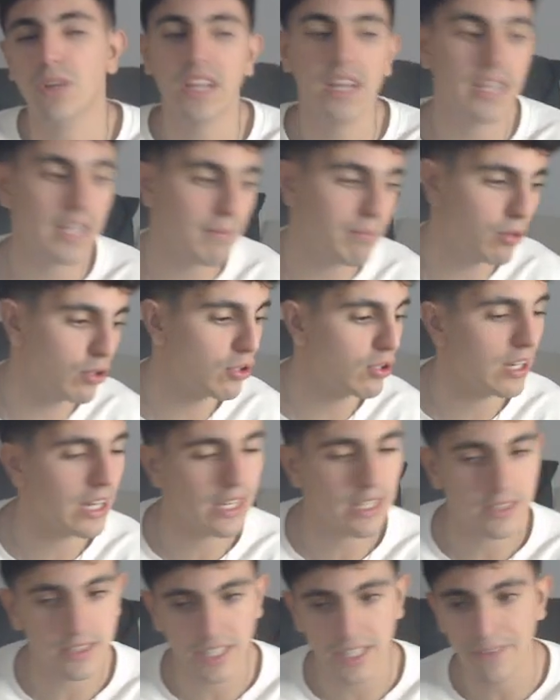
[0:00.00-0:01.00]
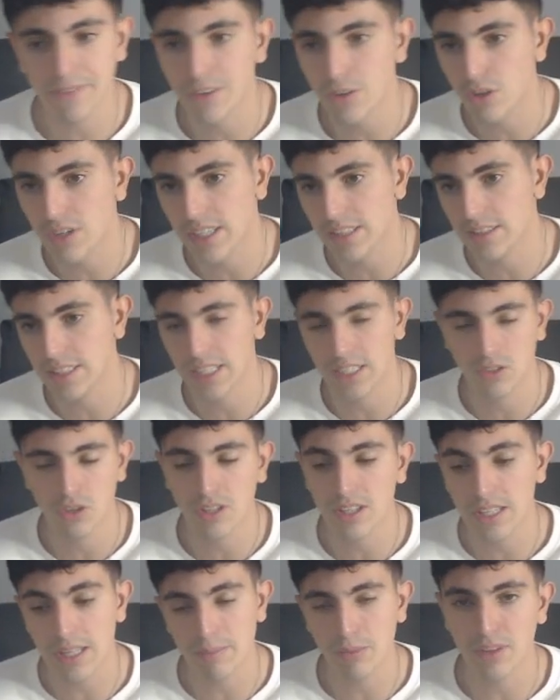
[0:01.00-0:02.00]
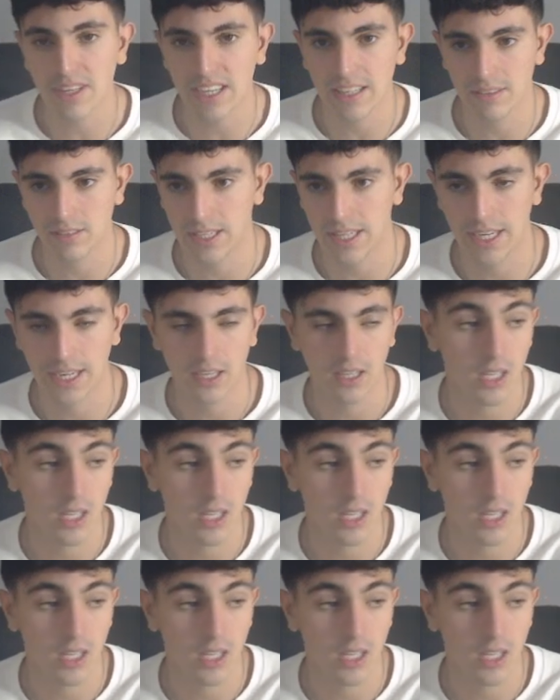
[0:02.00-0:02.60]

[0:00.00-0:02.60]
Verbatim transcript: el equipo no, el Tenerife no no es equipo de cantera.